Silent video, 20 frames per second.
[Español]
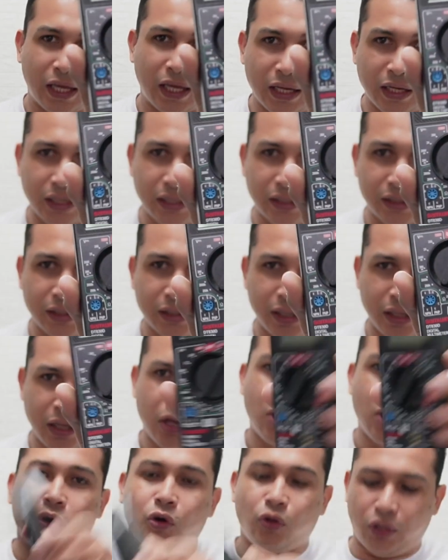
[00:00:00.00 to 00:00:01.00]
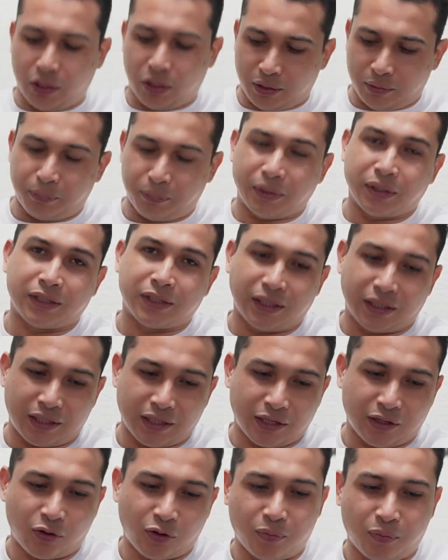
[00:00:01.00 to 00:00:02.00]
este, o de repente
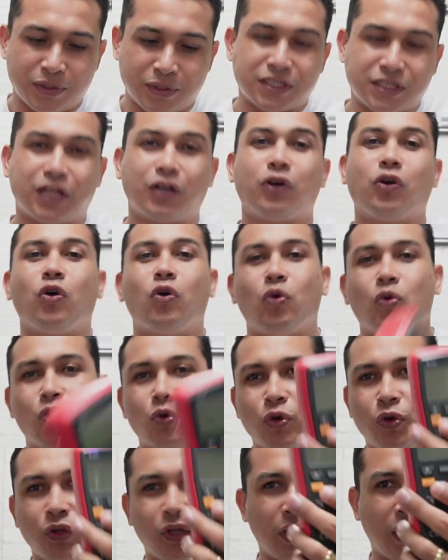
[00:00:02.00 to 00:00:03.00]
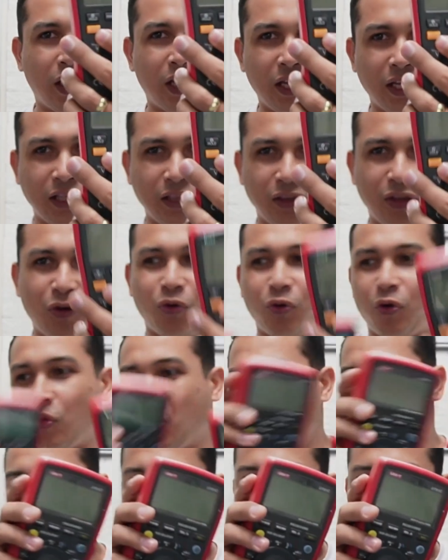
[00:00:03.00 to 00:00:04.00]
quieres comenzar con uno de este o con
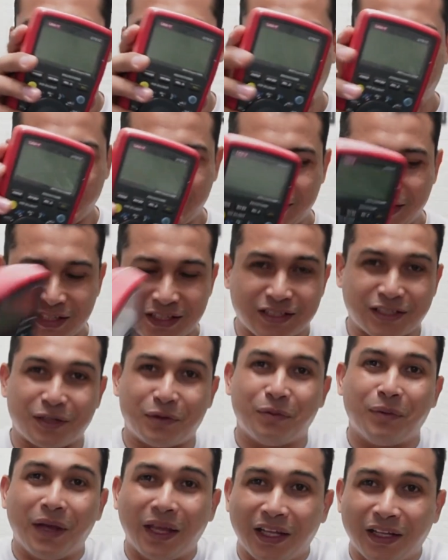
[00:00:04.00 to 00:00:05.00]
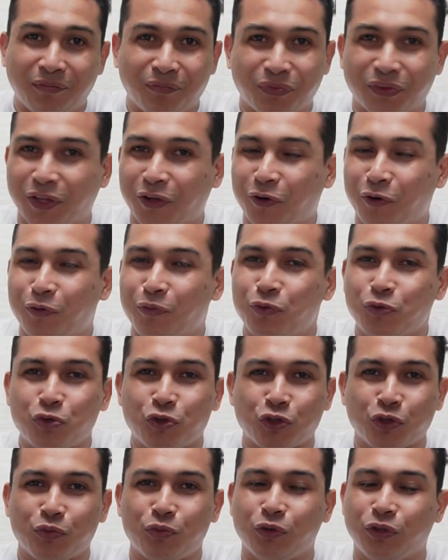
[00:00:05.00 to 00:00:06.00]
uno de este. Si ven, tengo
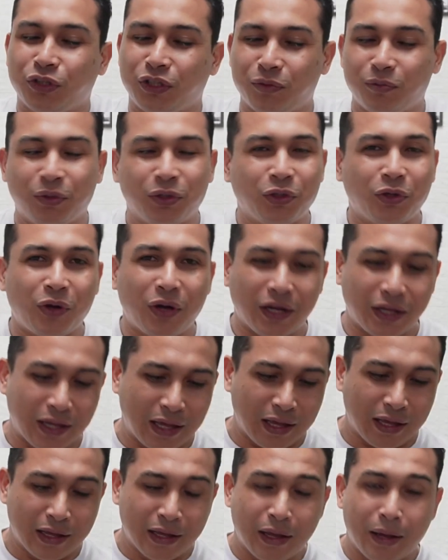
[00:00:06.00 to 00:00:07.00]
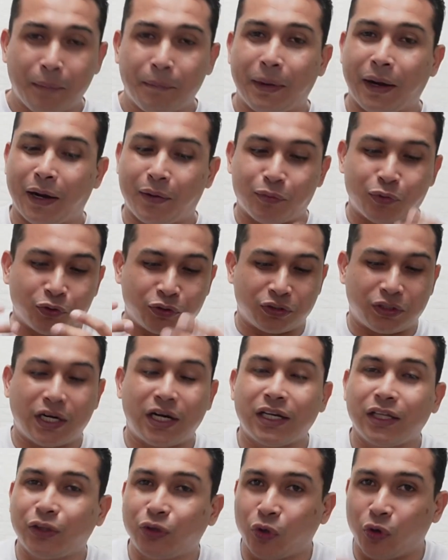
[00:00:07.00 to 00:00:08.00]
muchos multímetros acá para mostrar y
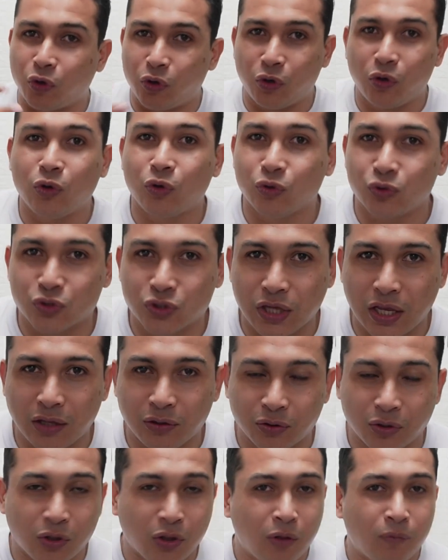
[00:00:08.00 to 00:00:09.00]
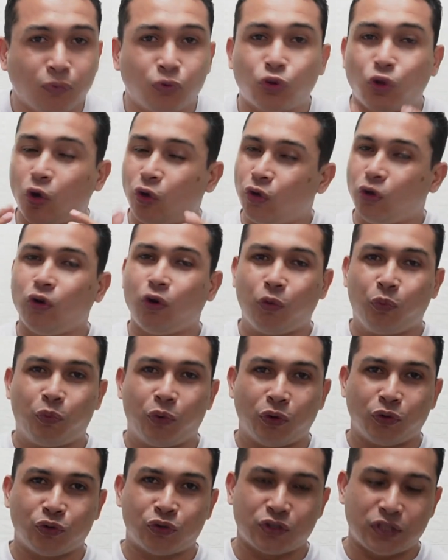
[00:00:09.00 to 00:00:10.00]
todos los usados. Todos los puedo
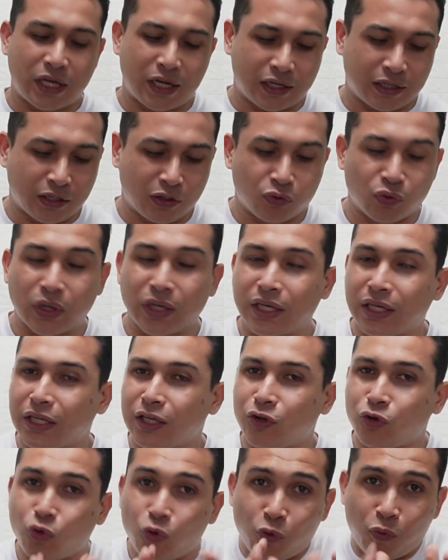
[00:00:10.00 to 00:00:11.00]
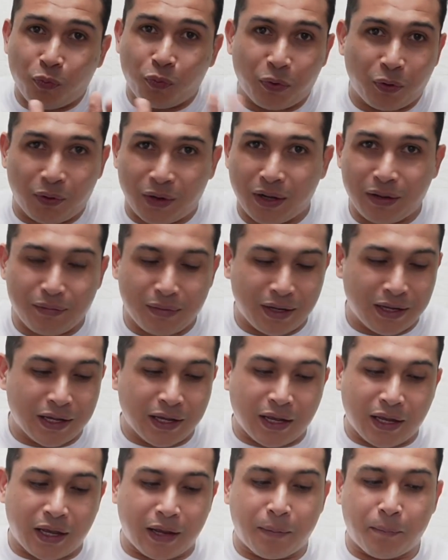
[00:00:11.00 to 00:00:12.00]
usar, no hay ningún problema
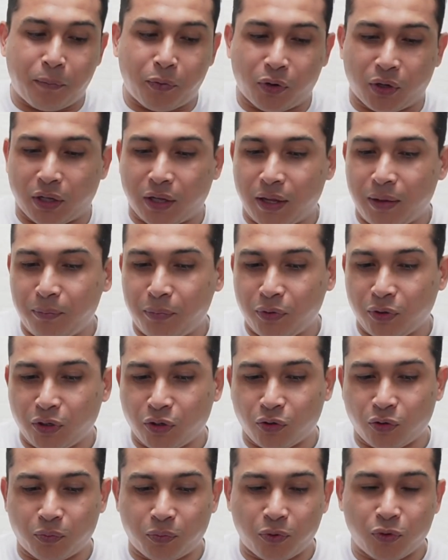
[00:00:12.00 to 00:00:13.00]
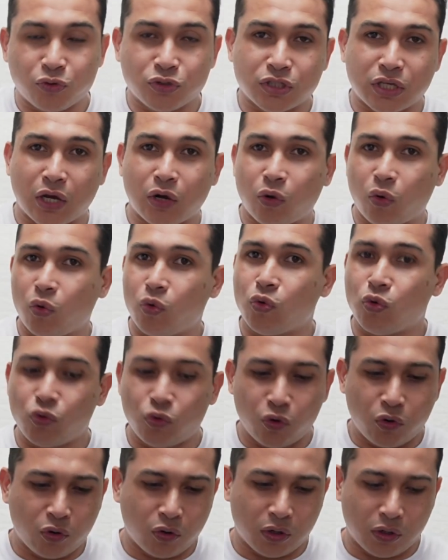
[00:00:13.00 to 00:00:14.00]
en, por ejemplo, que yo pueda usar
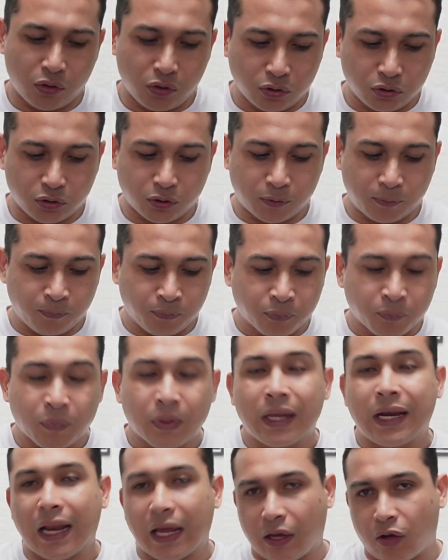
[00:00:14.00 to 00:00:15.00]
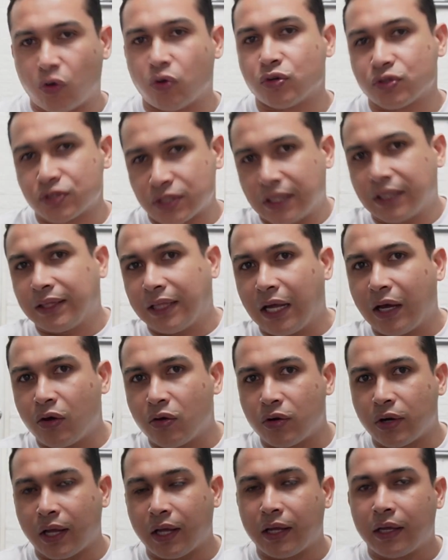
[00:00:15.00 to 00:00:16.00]
uno o el otro. La cosa está
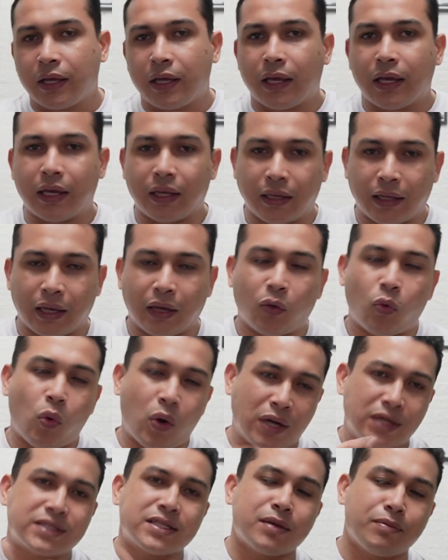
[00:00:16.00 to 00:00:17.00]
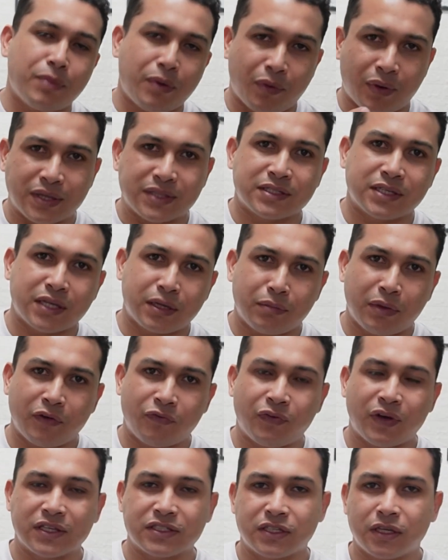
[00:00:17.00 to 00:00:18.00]
ahora en que cuál se me va a hacer más
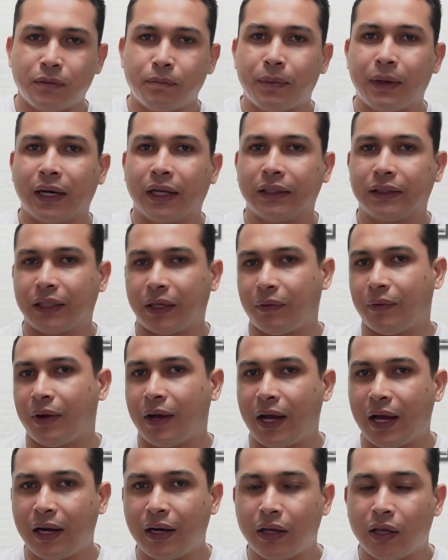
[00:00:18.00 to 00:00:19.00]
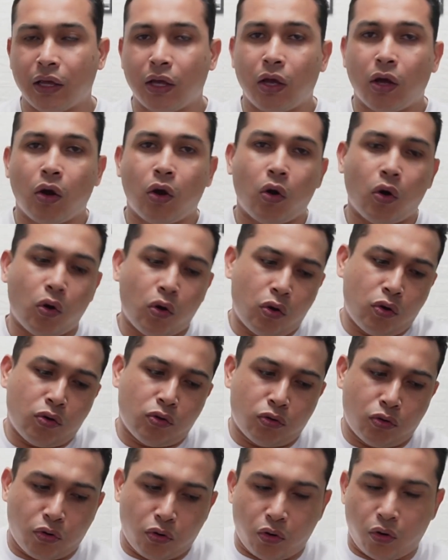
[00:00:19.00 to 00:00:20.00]
fácil para trabajar o,
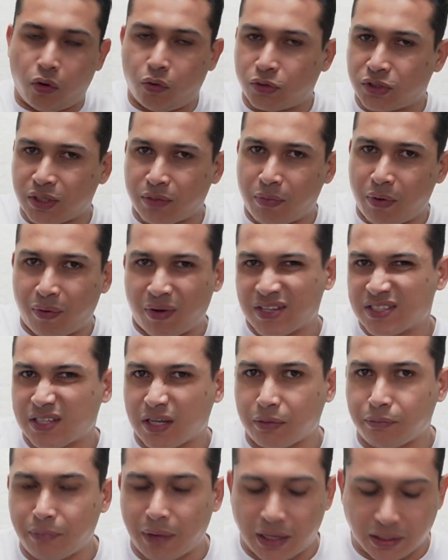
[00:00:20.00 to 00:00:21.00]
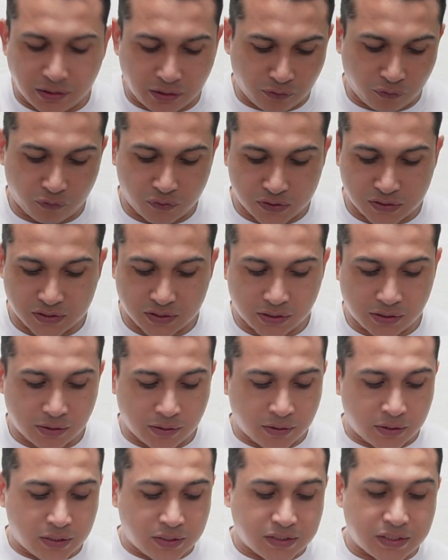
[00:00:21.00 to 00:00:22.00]
o se me va a hacer más difícil.
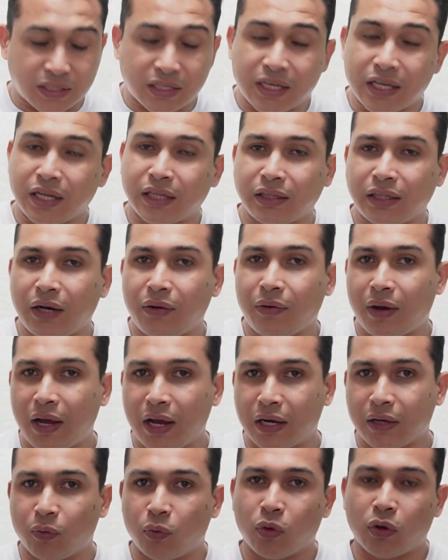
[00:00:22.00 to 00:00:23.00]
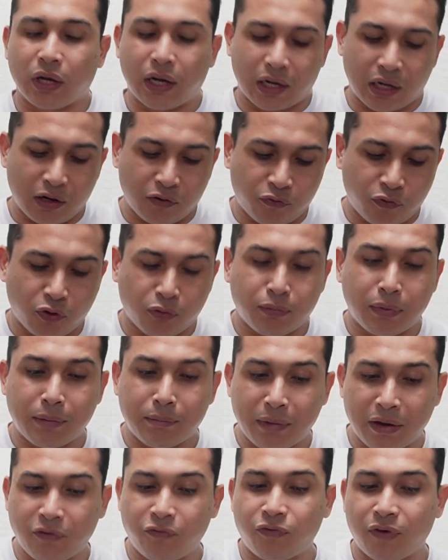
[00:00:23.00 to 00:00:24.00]
Si quieres trabajar y buscar la forma
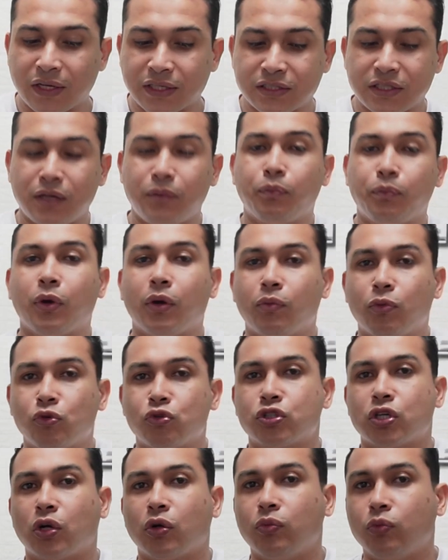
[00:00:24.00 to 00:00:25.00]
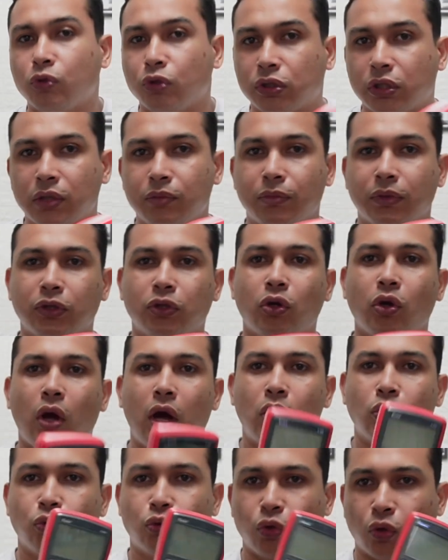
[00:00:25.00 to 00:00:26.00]
más fácil, podemos usar un multímetro
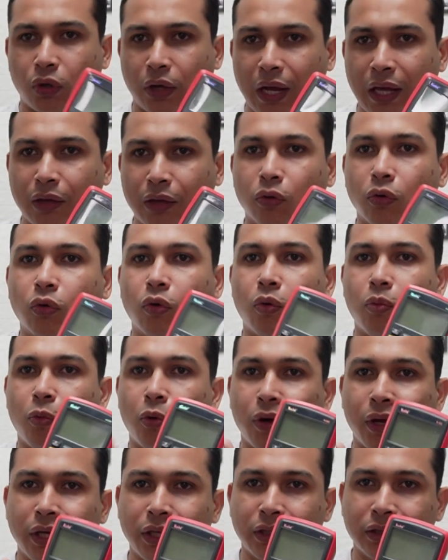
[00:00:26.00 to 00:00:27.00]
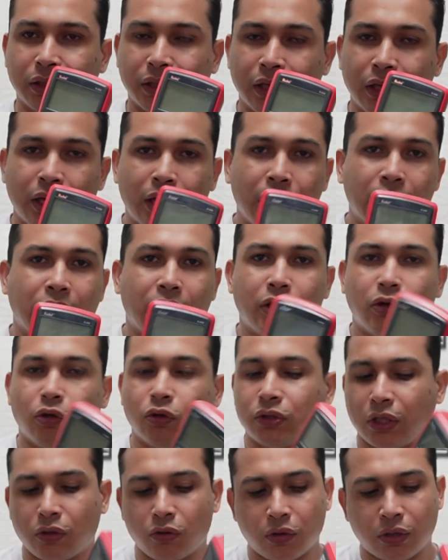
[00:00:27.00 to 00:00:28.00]
autorango como este, que no
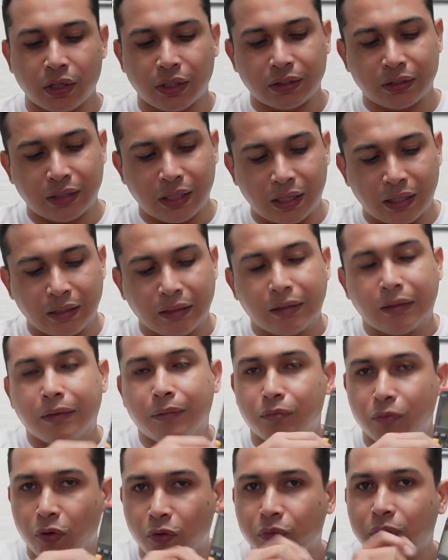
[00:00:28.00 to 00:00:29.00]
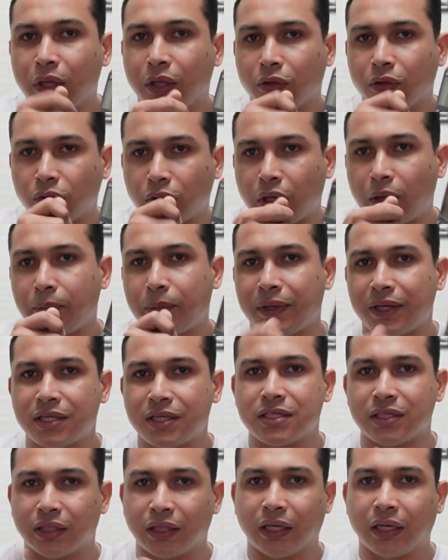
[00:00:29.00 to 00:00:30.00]
tengo que estar moviendo la
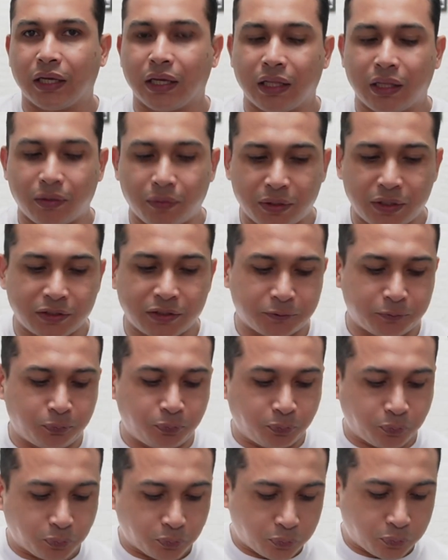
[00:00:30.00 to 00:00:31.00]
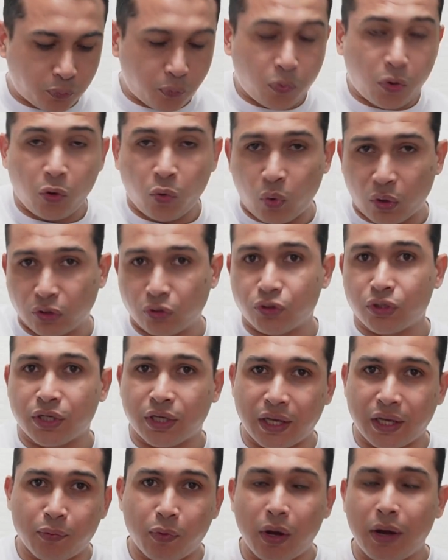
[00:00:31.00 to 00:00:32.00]
perillita cada vez. Cuando
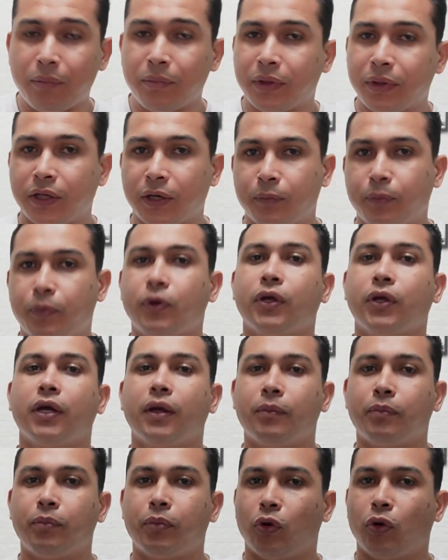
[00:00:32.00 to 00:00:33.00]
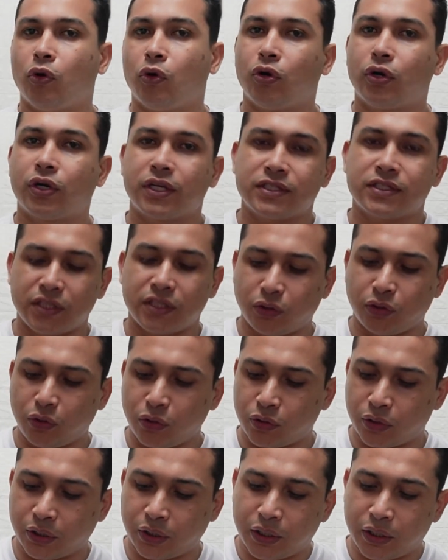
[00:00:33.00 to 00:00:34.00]
lleguemos a medir, por ejemplo, los
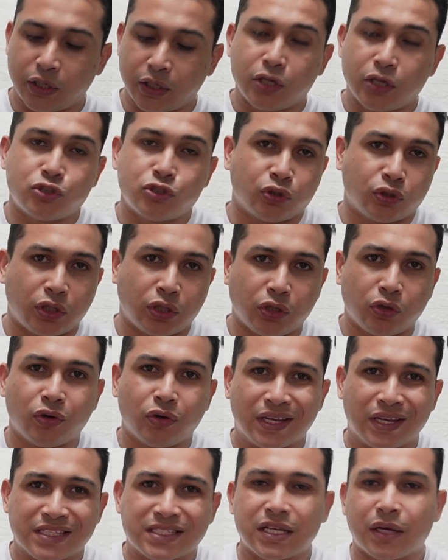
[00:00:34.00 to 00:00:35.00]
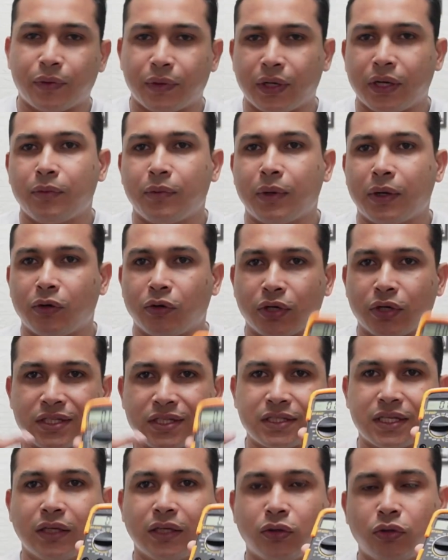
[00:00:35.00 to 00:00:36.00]
resistores, yo tengo que saber el valor
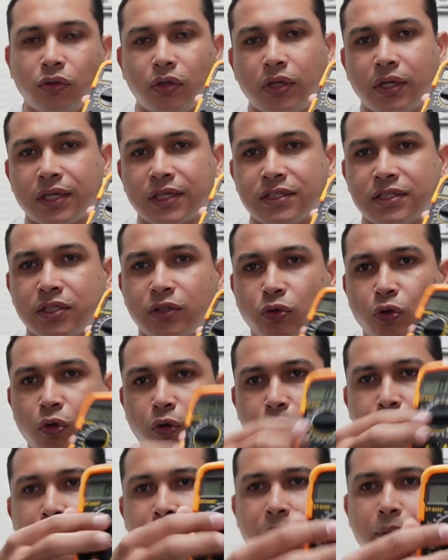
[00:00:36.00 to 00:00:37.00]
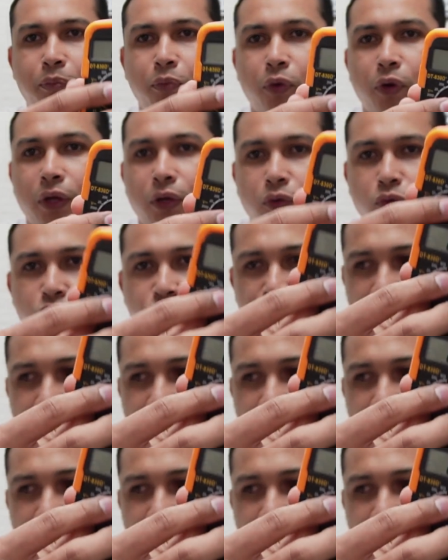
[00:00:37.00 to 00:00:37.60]
exacto del resistor para poder usar